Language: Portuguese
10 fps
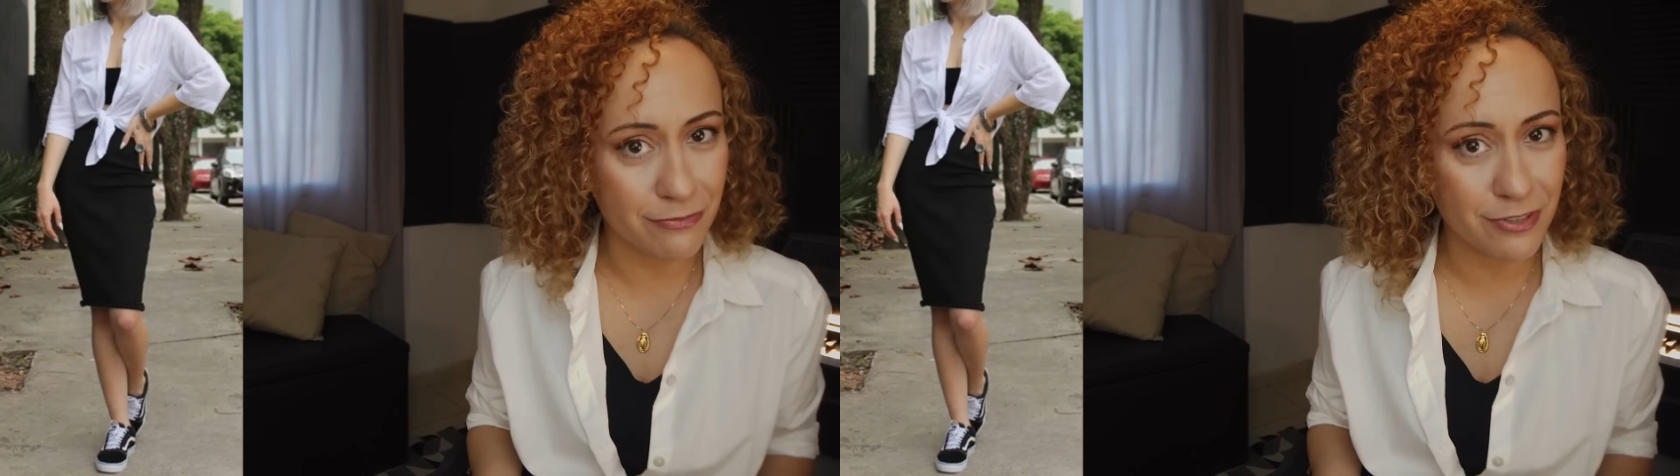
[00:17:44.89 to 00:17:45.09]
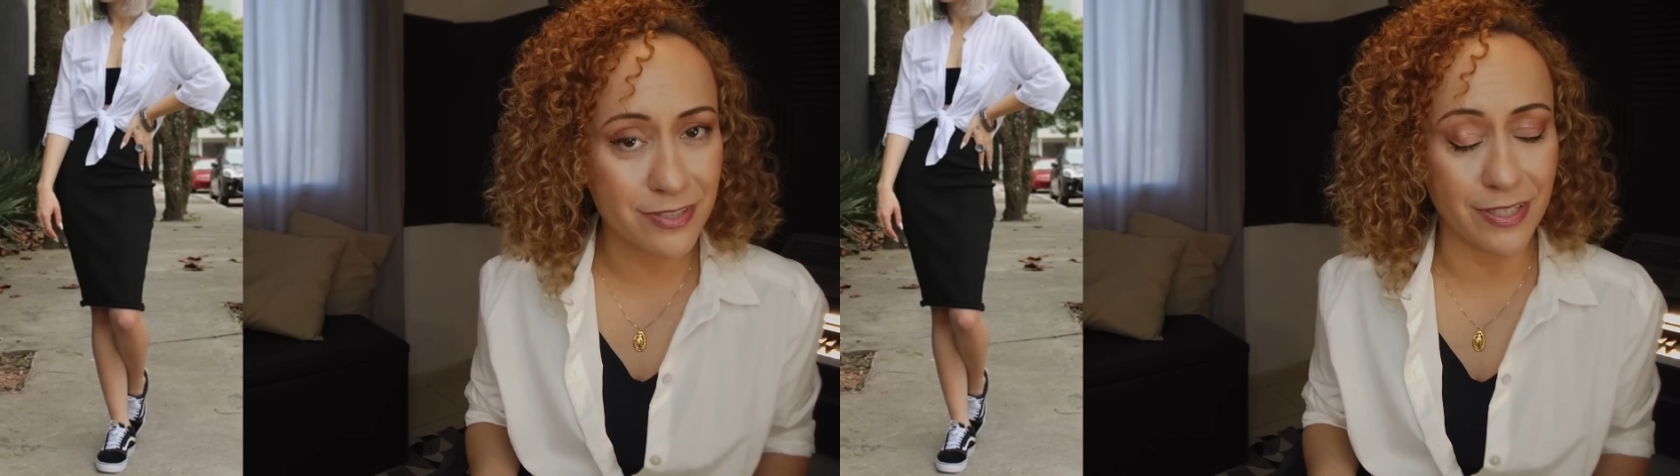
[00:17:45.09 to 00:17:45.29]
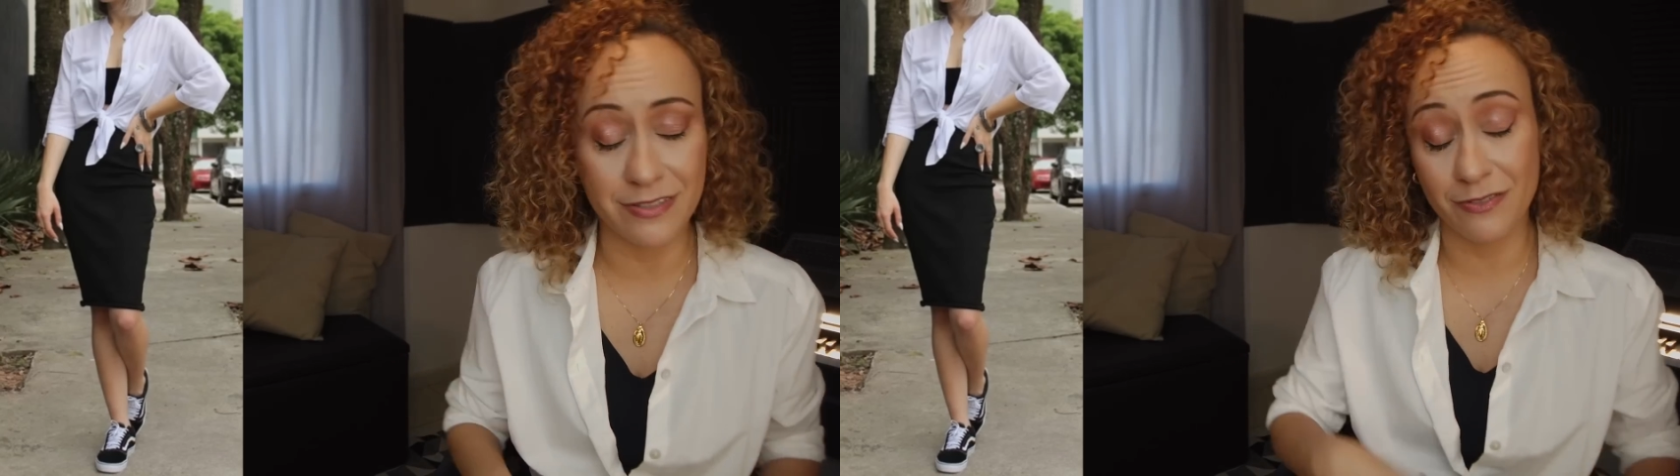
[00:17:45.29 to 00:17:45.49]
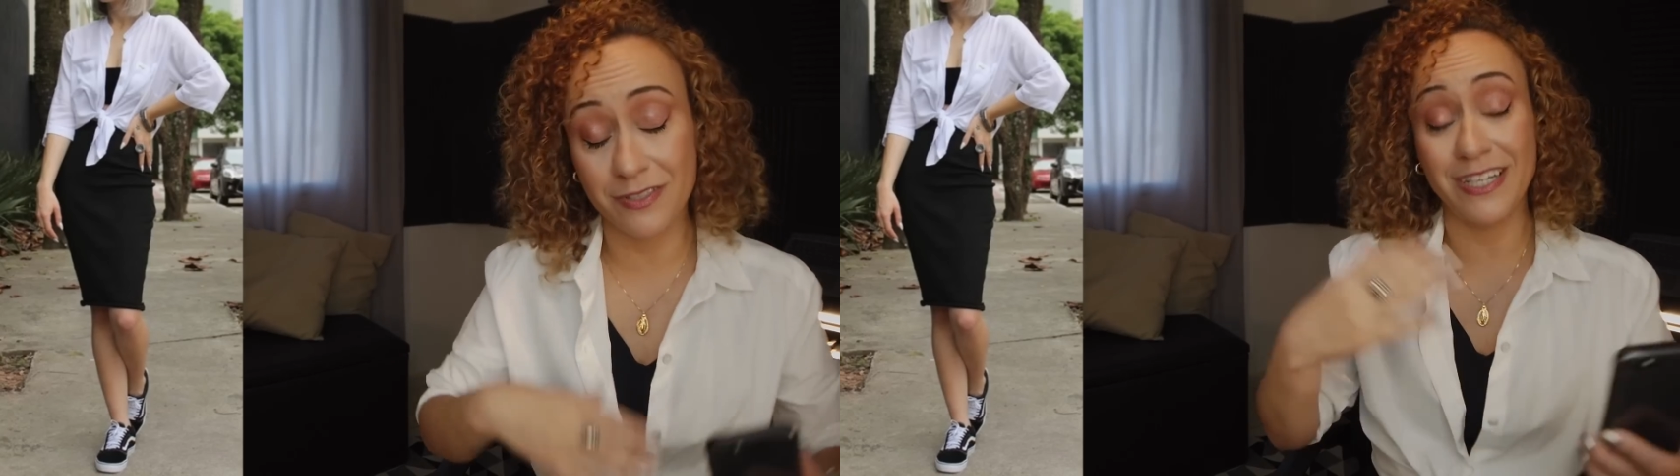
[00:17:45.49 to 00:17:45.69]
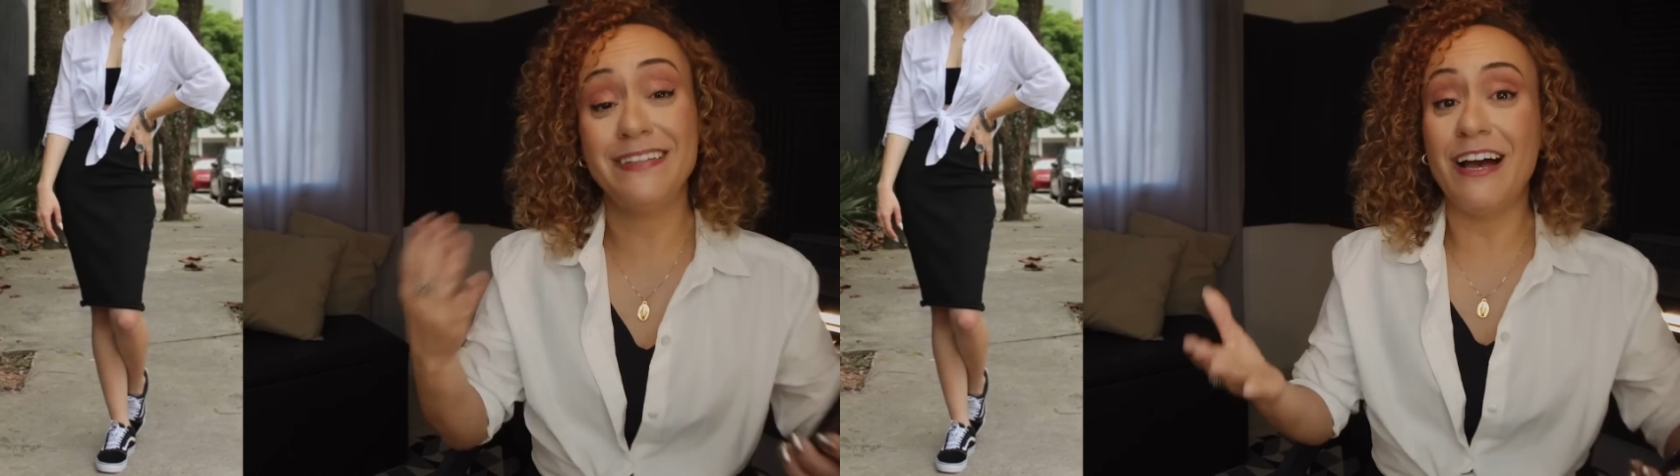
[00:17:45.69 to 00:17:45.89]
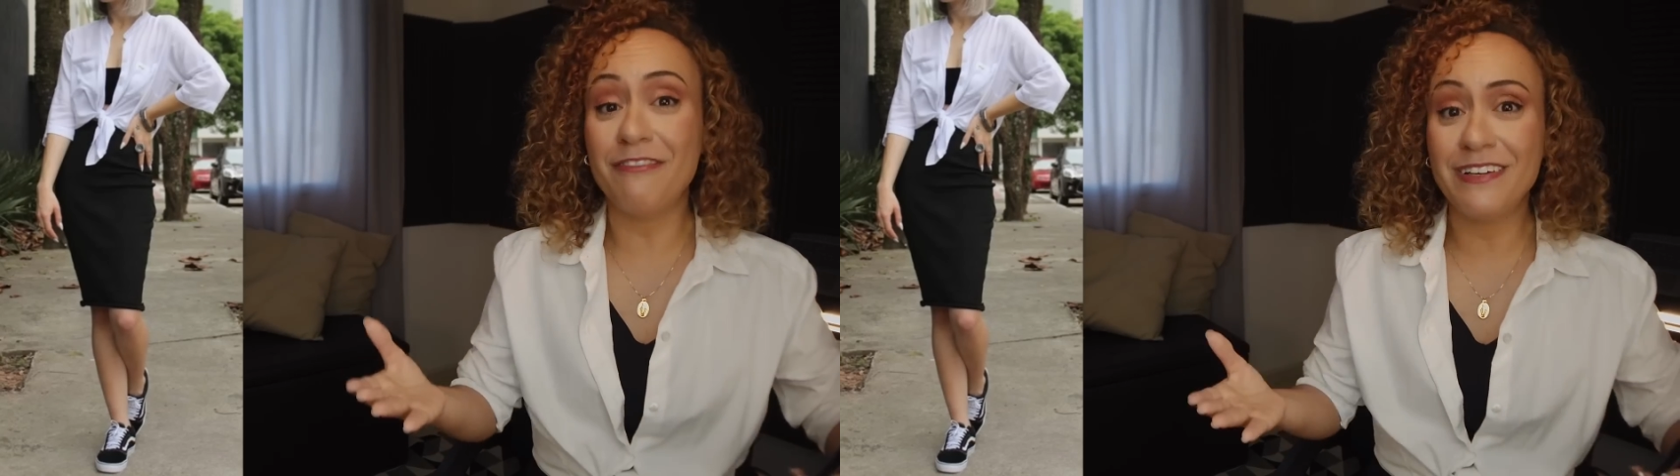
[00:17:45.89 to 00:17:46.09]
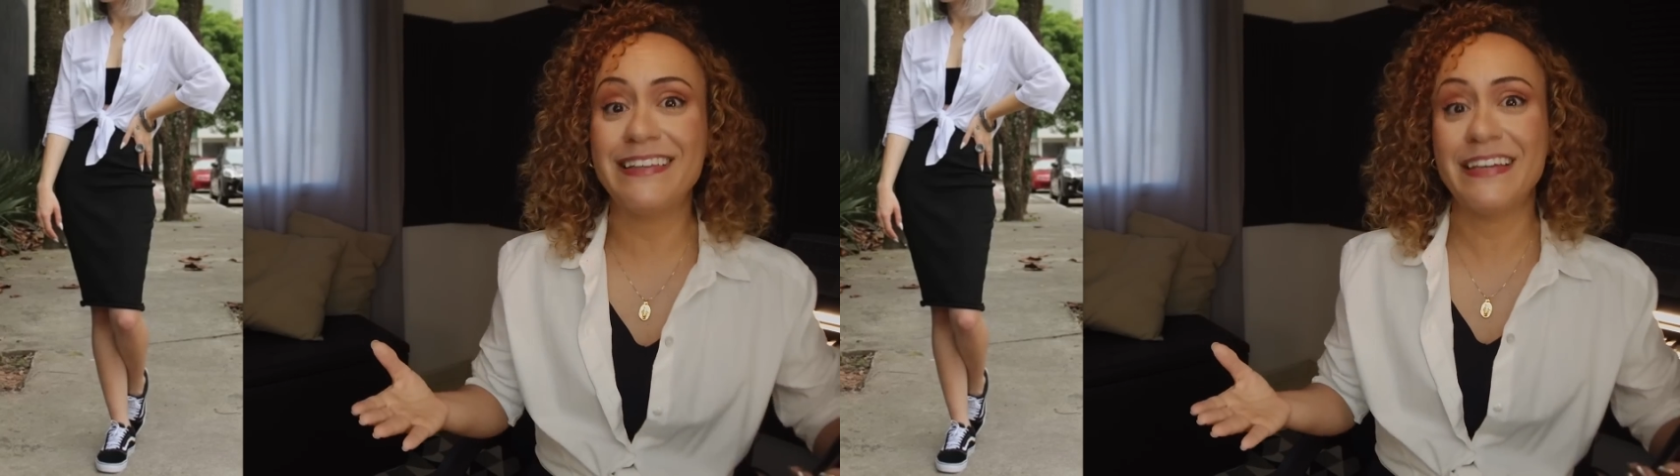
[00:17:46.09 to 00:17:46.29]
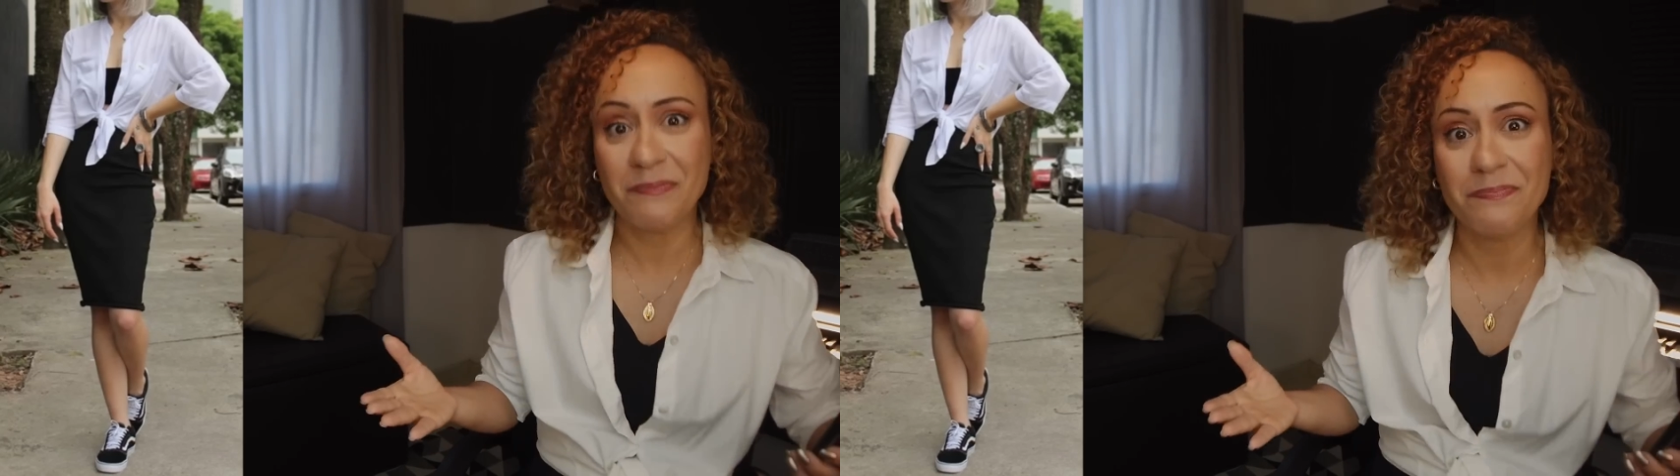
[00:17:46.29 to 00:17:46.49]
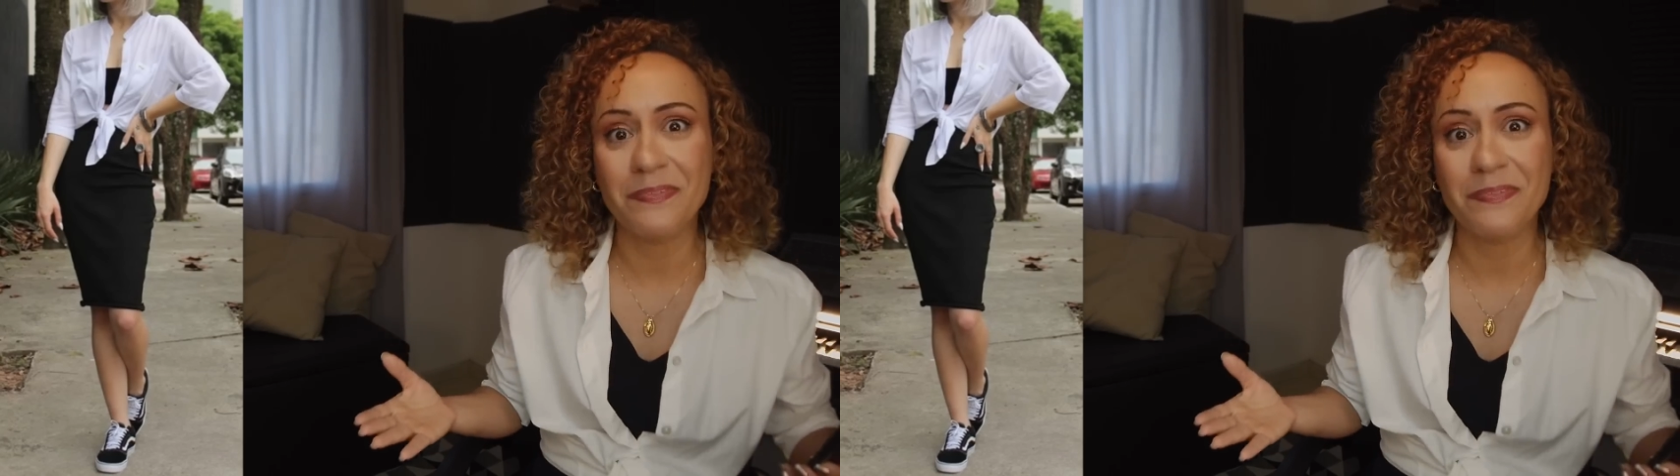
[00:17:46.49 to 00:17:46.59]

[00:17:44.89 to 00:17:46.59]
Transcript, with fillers: para você, senão você nem estava aqui.